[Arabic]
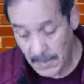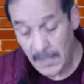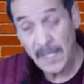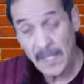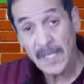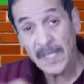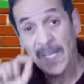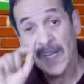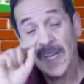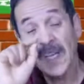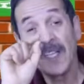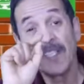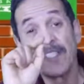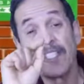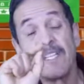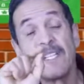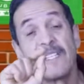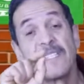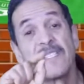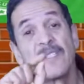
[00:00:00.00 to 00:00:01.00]
كيجي
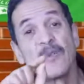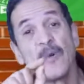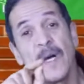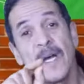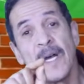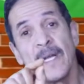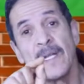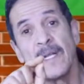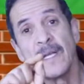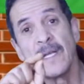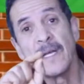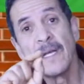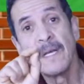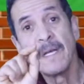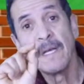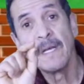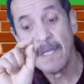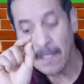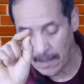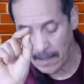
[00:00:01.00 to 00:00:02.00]
السؤال
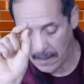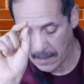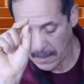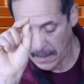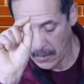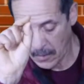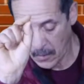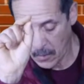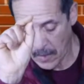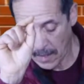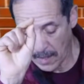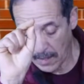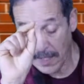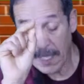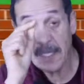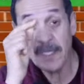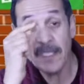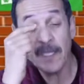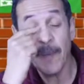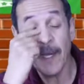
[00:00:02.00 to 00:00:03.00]
اللي هو
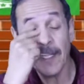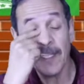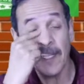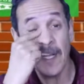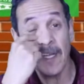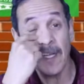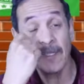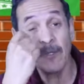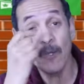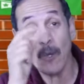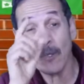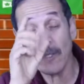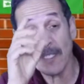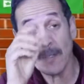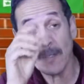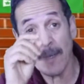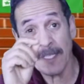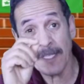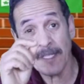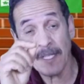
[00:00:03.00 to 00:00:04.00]
كان 17 النقطه
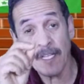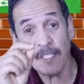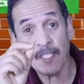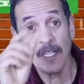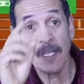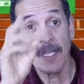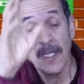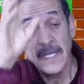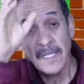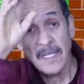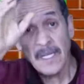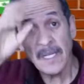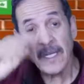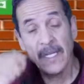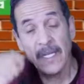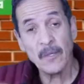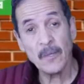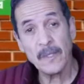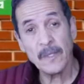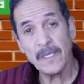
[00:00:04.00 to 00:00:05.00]
17 قال لي
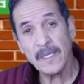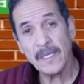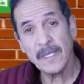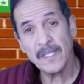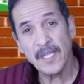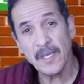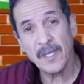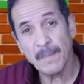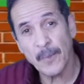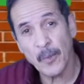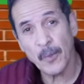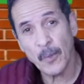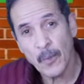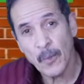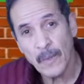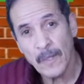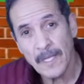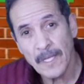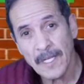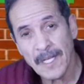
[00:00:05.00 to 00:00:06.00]
قول لنا شيبو
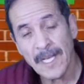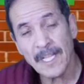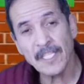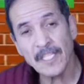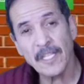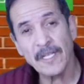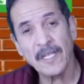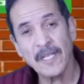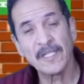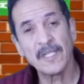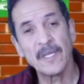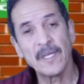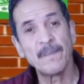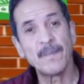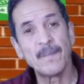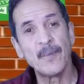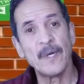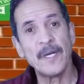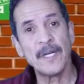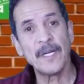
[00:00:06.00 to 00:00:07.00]
الخرجه ديال
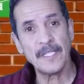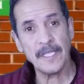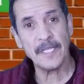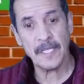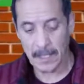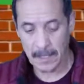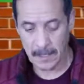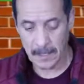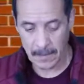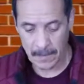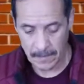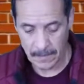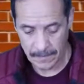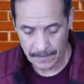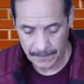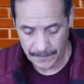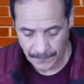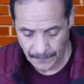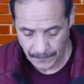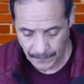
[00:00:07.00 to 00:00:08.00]
شيبو هذيك هذه
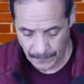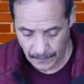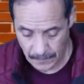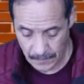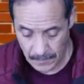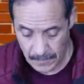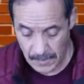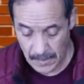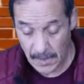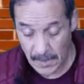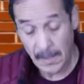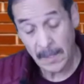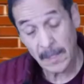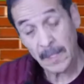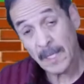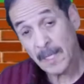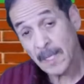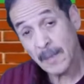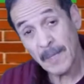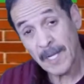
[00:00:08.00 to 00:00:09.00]

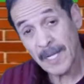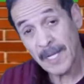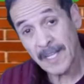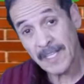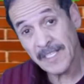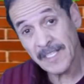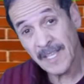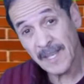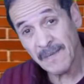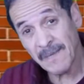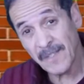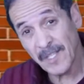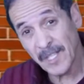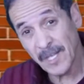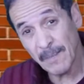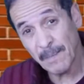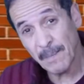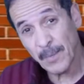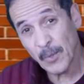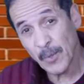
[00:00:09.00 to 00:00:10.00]
قال لي مع الاسف
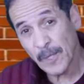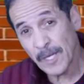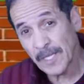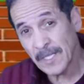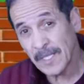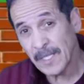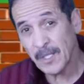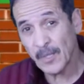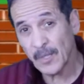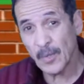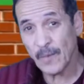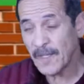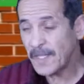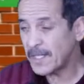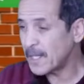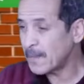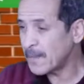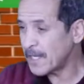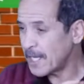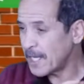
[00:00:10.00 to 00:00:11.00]
شيبو هادي شوف حنا
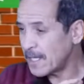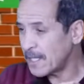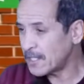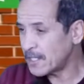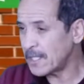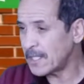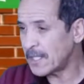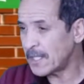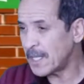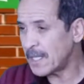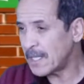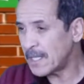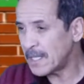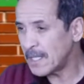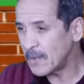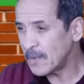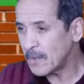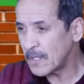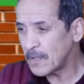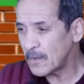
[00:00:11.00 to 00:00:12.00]
ما كاين لا شكايه لا
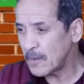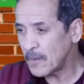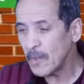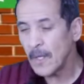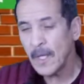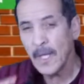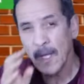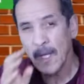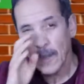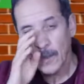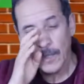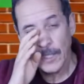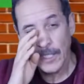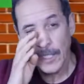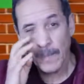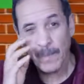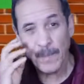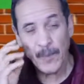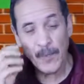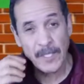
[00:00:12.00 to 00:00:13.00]
والو
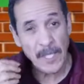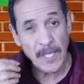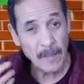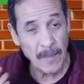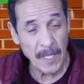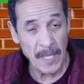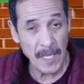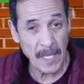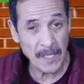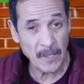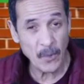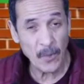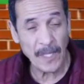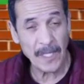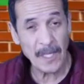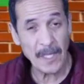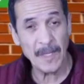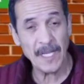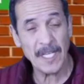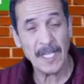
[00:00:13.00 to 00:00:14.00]
وشيبو زعما راه عنده واحد
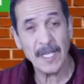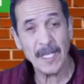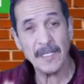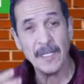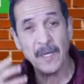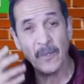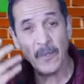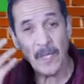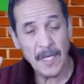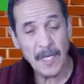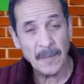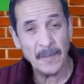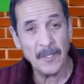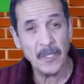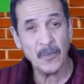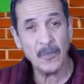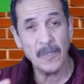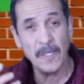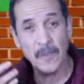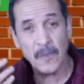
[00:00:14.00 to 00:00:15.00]
المكانه ولاعب
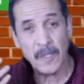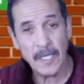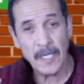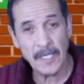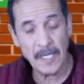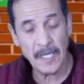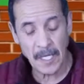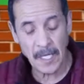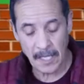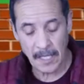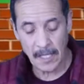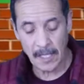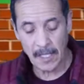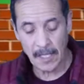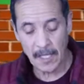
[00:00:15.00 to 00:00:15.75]
دولي وكذا الى اخره